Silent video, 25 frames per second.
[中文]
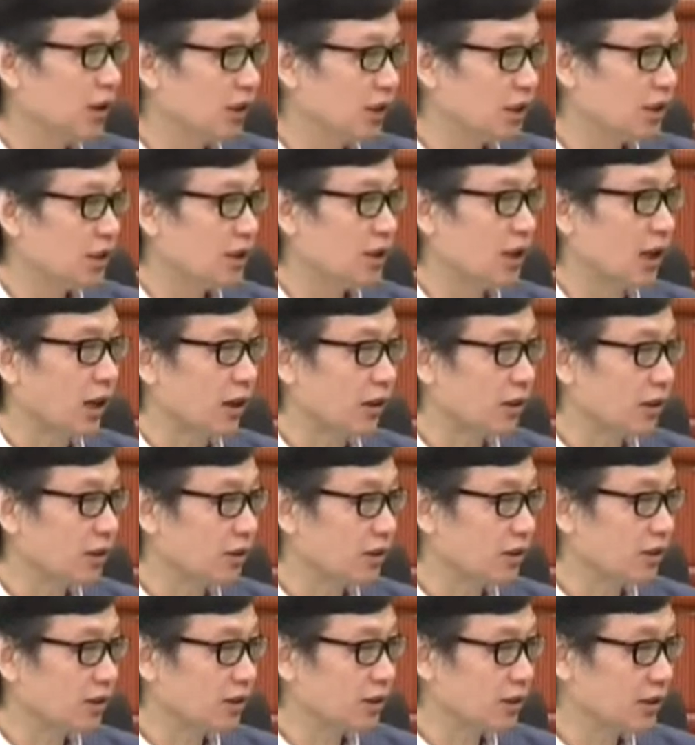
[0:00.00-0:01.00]
我一直想
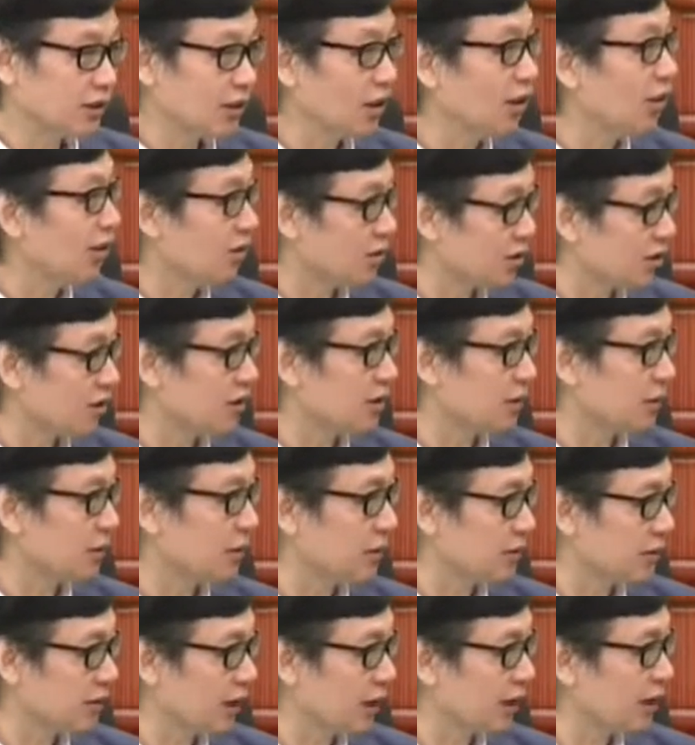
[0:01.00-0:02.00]
要是要
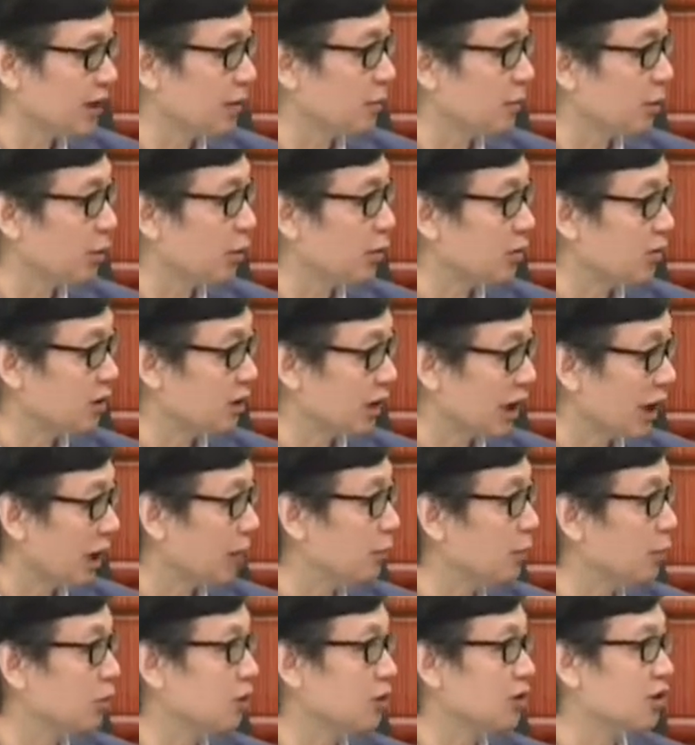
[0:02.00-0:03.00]
是张艺谋是
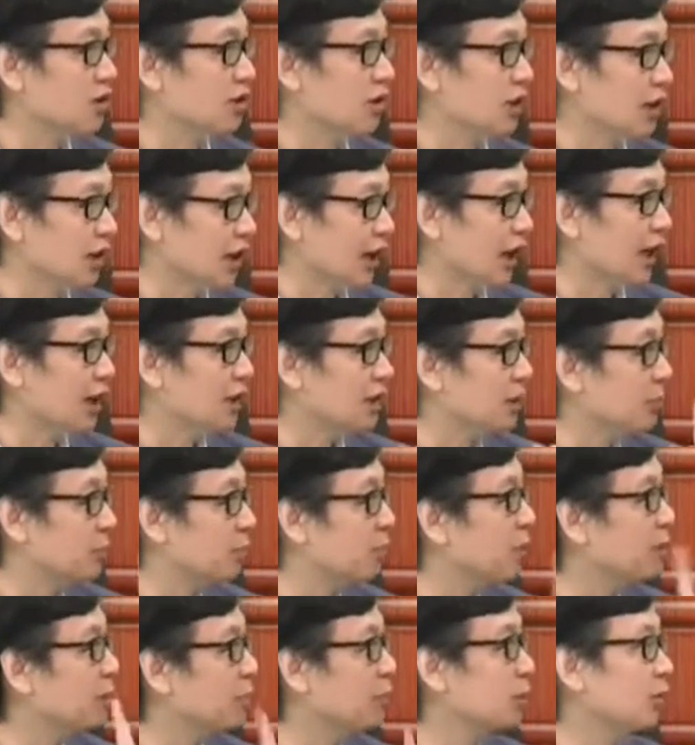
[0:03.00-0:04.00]
开幕式，李安是
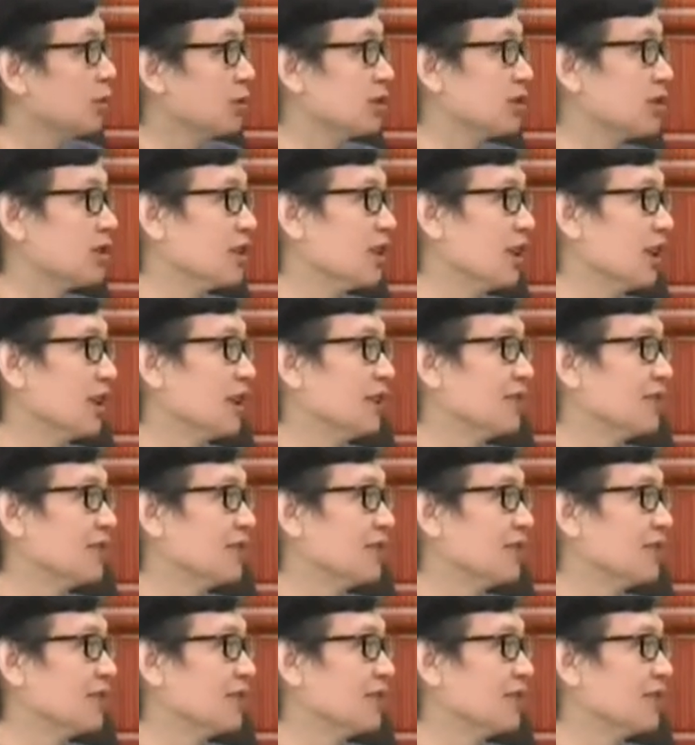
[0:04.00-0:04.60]
闭幕式。